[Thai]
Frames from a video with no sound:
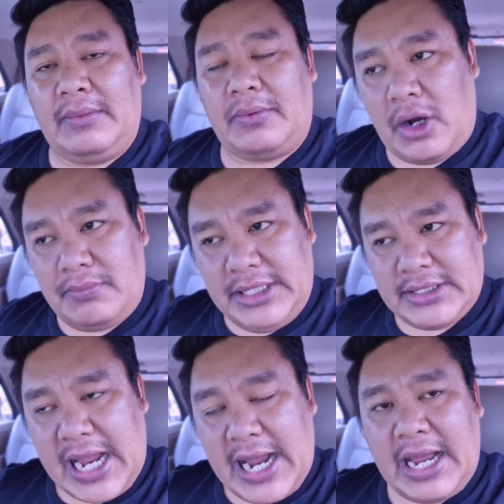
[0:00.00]
พร้อมที่
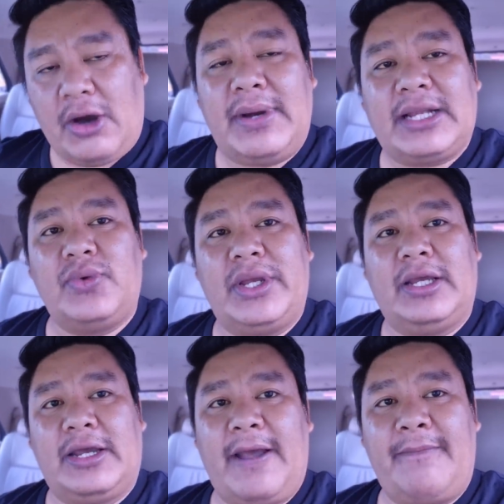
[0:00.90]
จะเข้ามาช่วยเห
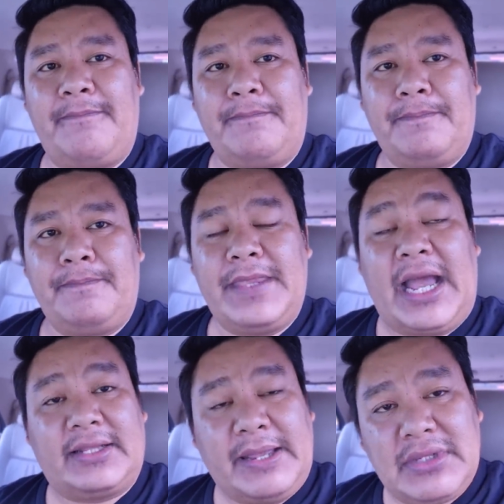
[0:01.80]
ลือ อ
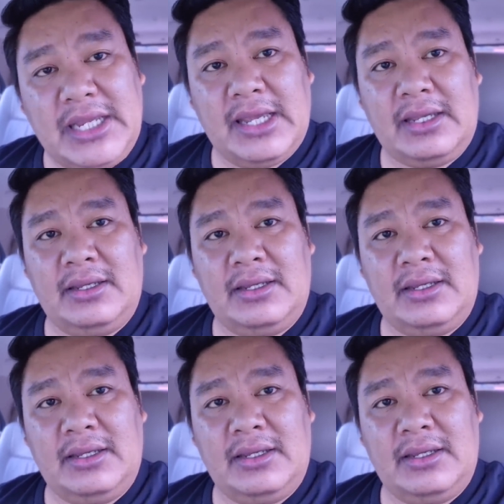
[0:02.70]
ย่างเต็มที่